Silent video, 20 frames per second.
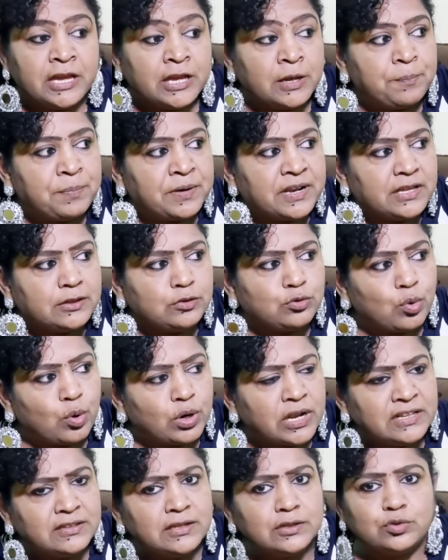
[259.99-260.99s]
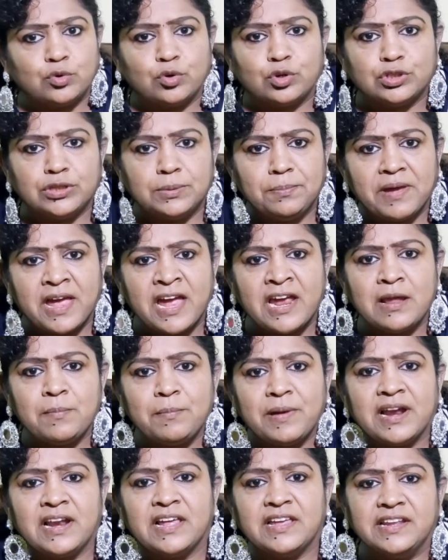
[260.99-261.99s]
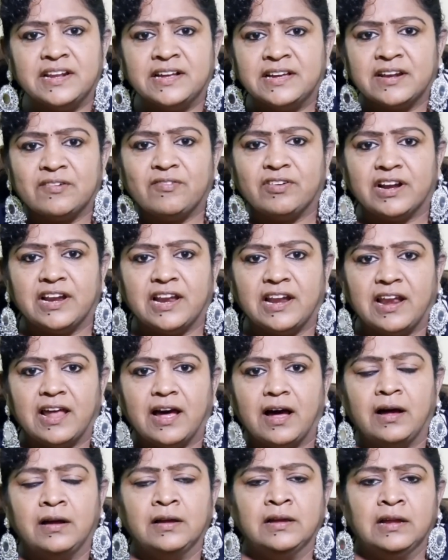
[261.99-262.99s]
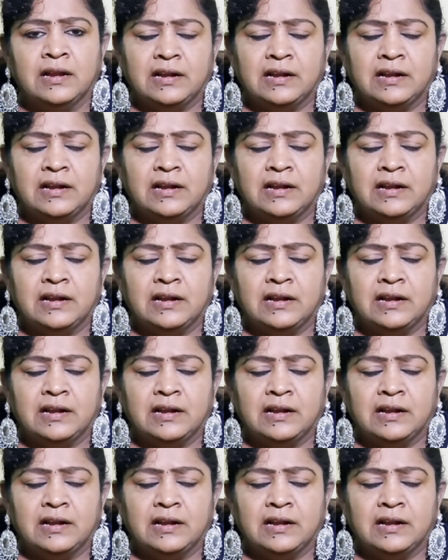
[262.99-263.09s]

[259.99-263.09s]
இப்படி தொடர்ந்து தொடர்ந்து மேலே மேலே இருக்கிறவங்க எல்லாம்